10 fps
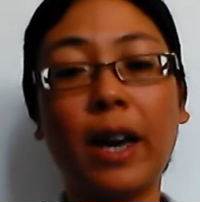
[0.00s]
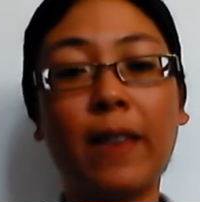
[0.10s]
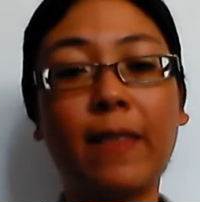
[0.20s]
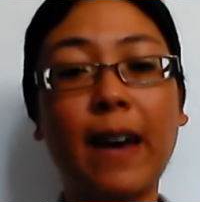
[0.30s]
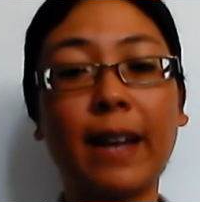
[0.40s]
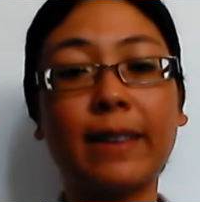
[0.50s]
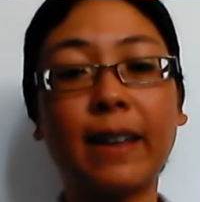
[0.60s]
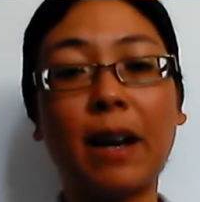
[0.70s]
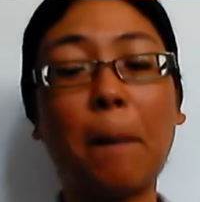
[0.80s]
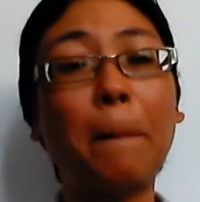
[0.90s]
that
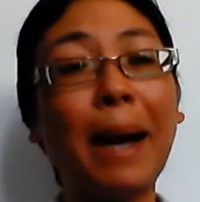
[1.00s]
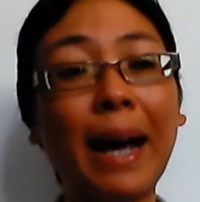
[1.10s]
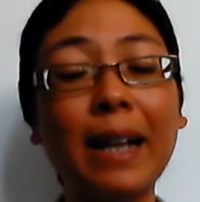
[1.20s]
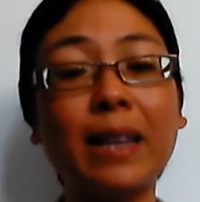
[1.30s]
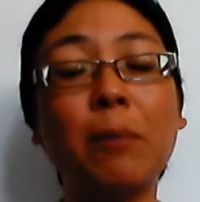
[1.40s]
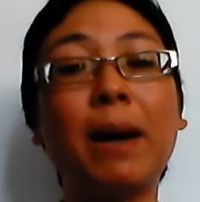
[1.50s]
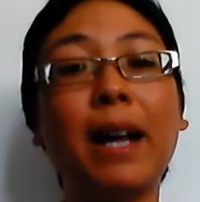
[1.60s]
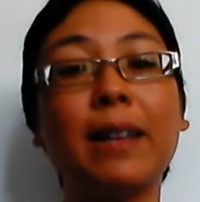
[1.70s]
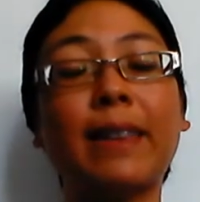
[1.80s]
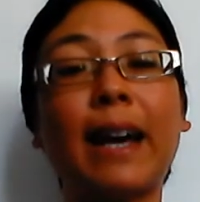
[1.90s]
uh, mahal na
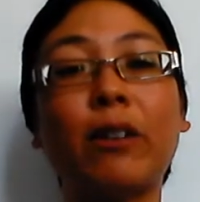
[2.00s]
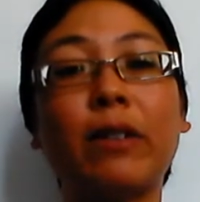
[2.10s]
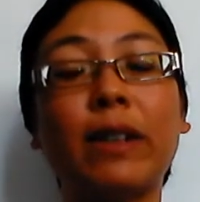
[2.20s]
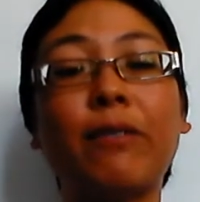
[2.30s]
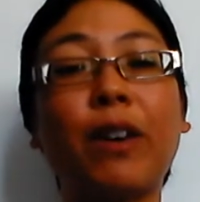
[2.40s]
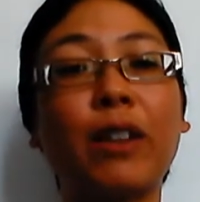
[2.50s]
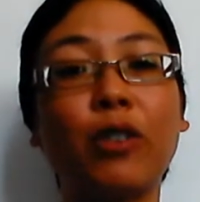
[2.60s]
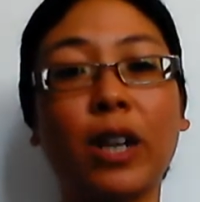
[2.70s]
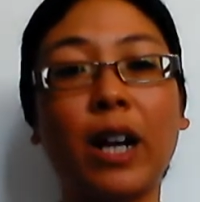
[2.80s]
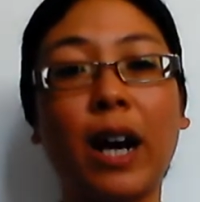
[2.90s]
mahal tayo ni
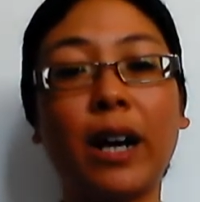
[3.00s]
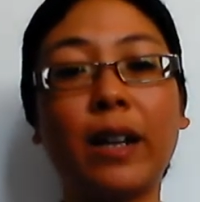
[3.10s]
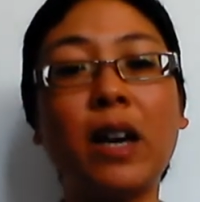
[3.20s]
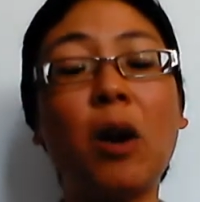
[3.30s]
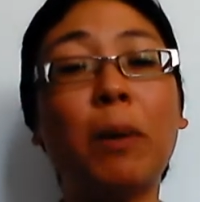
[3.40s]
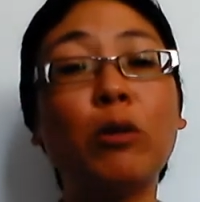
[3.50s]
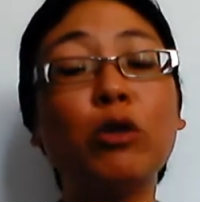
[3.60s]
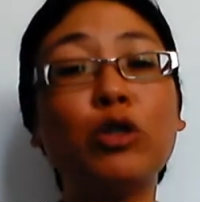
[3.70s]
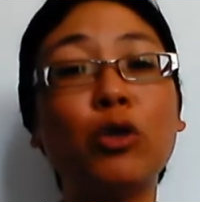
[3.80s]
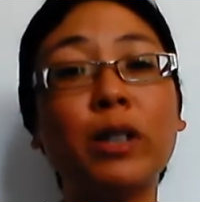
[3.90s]
Father God. Pag
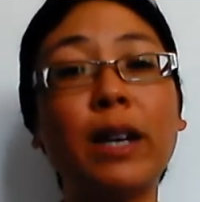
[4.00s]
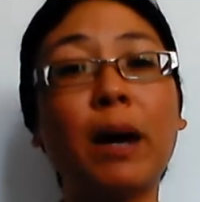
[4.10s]
gusto niya